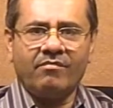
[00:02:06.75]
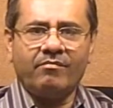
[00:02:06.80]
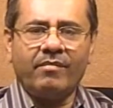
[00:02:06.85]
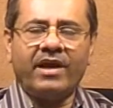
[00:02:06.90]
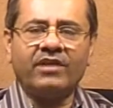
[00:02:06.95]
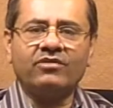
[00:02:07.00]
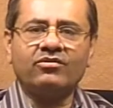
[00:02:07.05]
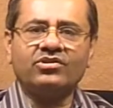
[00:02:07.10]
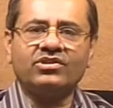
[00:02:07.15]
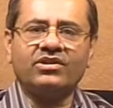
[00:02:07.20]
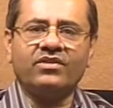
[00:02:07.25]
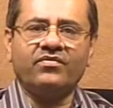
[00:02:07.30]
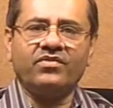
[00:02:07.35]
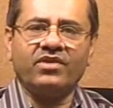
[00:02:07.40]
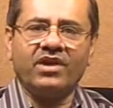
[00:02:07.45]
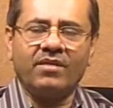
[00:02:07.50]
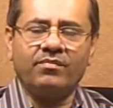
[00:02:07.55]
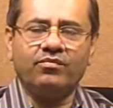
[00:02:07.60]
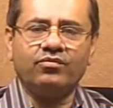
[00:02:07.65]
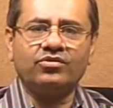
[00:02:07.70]
मैं तो सिर्फ
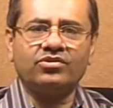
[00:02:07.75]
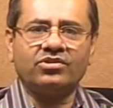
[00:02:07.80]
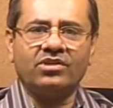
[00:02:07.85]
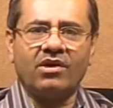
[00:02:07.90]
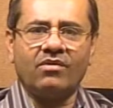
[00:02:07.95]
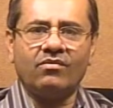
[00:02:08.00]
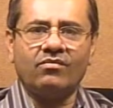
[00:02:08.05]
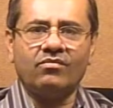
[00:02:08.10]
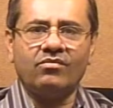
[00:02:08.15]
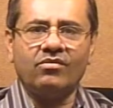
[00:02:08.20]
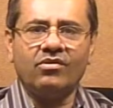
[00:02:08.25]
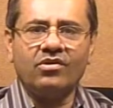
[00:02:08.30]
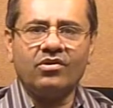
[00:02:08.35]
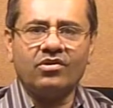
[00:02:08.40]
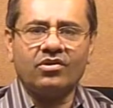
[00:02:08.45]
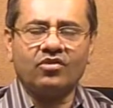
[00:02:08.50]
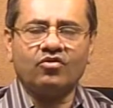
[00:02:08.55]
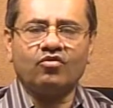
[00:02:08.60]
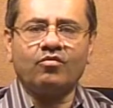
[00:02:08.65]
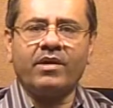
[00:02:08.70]
यह पूछता हूँ
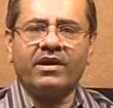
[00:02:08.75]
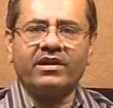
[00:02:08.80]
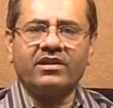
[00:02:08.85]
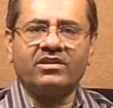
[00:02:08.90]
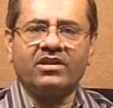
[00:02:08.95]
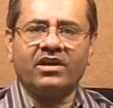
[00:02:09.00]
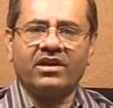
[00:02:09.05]
कि तुम्हारी